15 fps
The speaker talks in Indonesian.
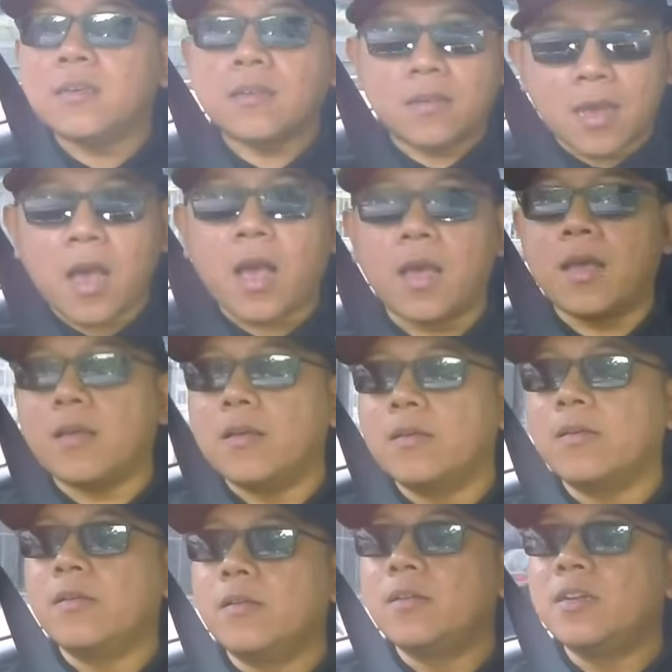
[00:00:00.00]
enggak
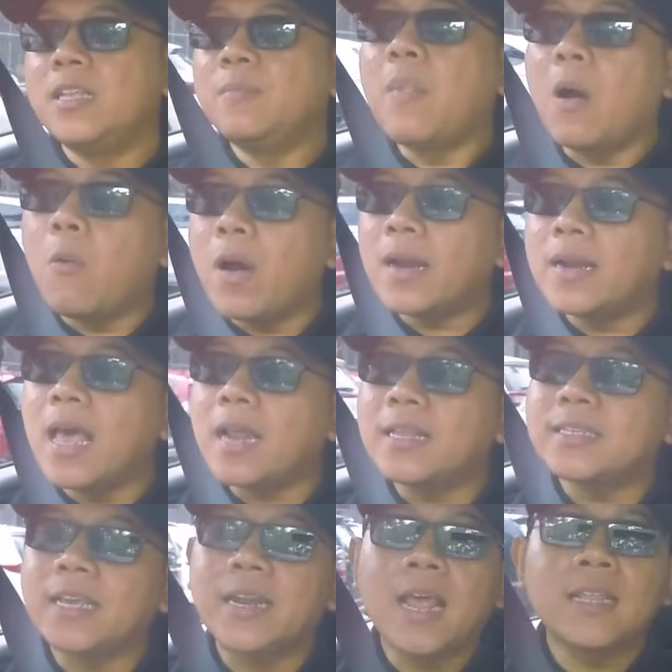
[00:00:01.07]
di bawah dari
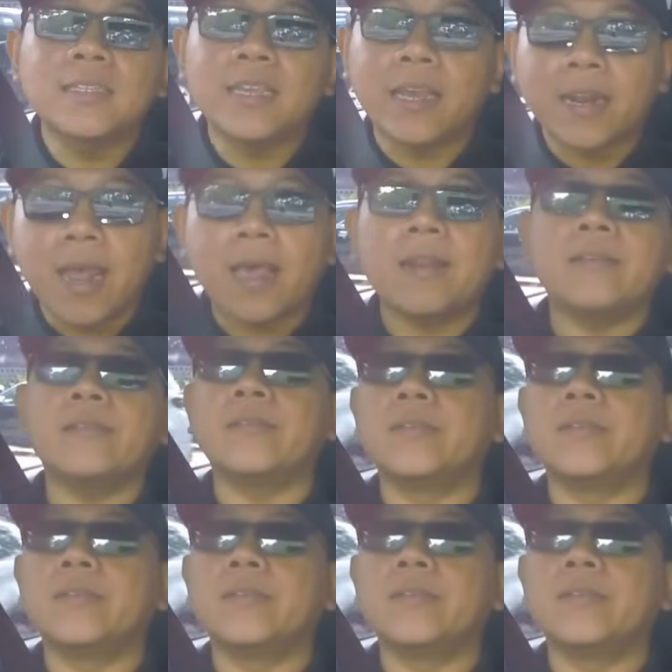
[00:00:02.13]
sedan-sedan